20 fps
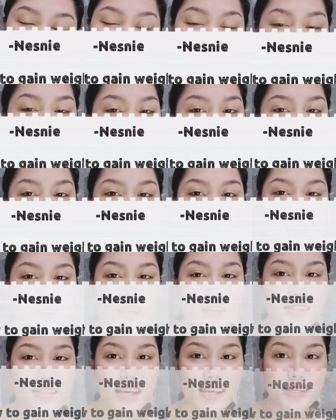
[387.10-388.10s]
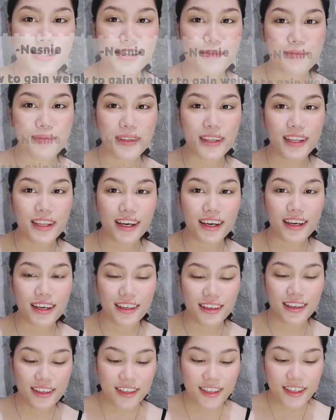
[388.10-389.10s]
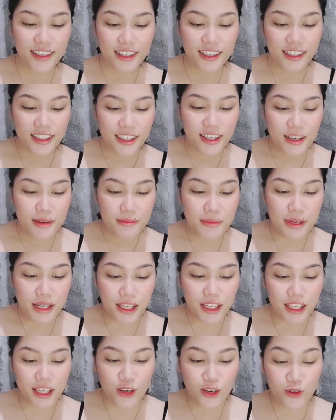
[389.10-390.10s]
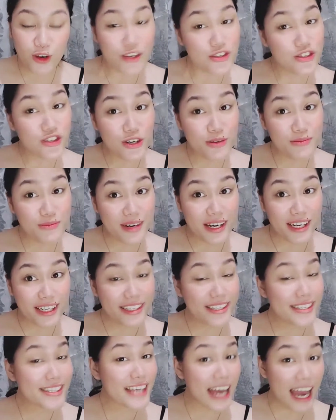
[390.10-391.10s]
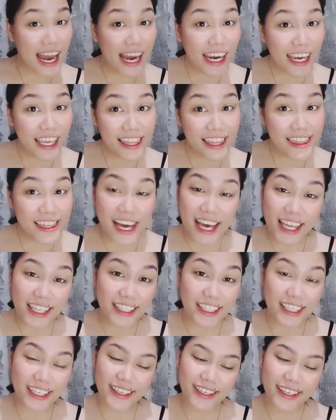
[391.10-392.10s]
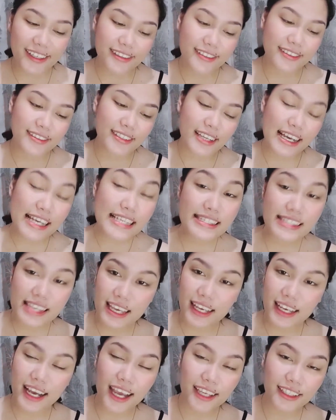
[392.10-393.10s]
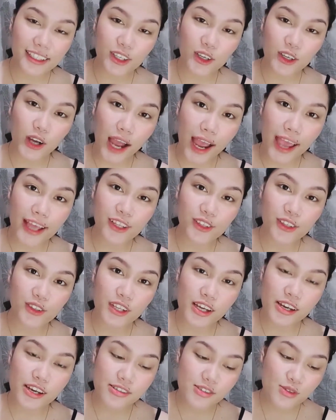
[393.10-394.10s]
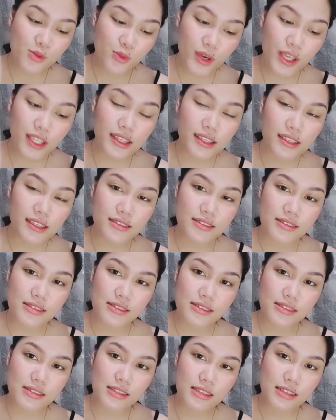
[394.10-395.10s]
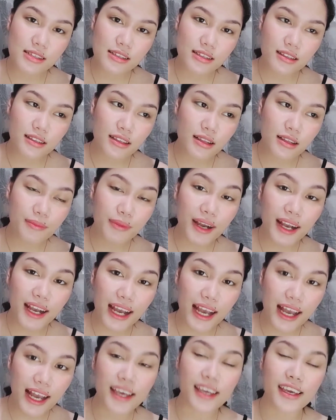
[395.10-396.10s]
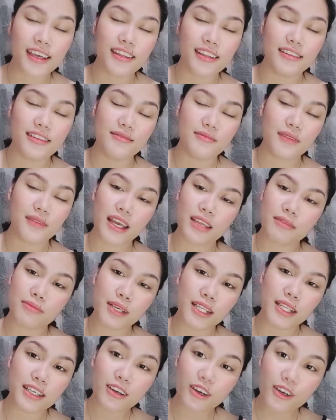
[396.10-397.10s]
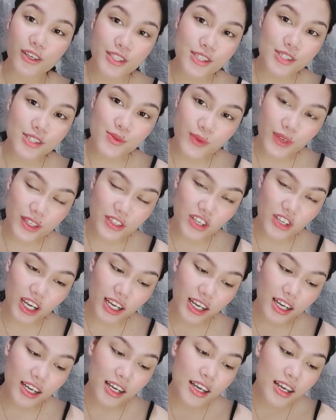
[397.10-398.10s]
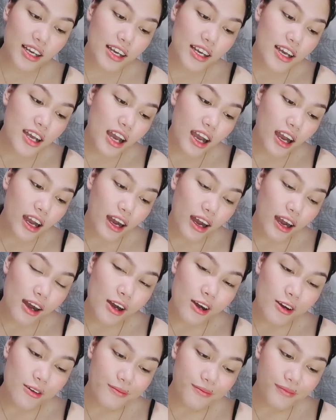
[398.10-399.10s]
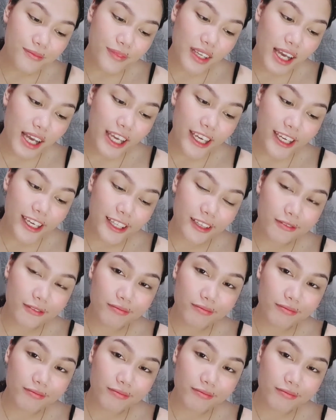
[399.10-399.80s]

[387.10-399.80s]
yun yung isa sa pinaka malaking question mark sa akin dati. Kasi kahit anong kain ko ng sweet na pagkain, kahit may ako sweet, tsaka um, kahit